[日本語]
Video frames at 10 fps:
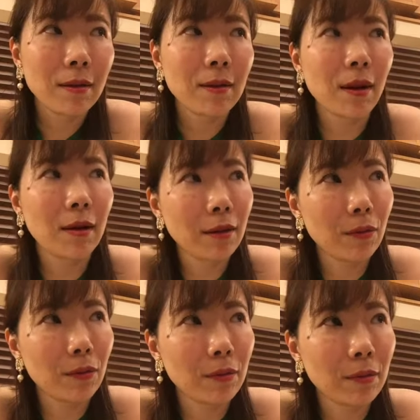何だ
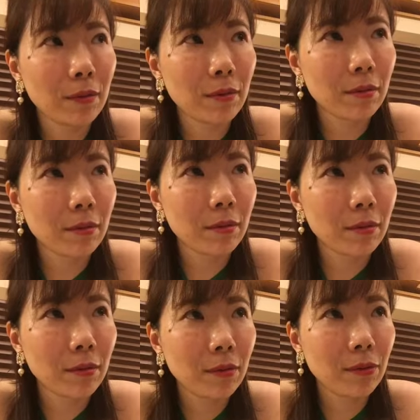ろう
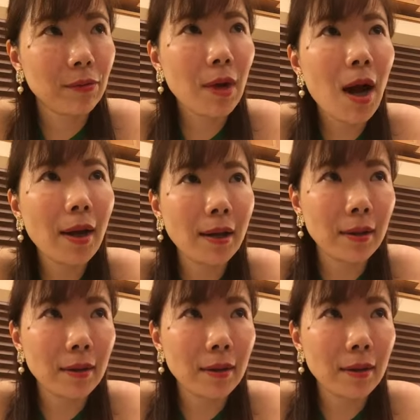深い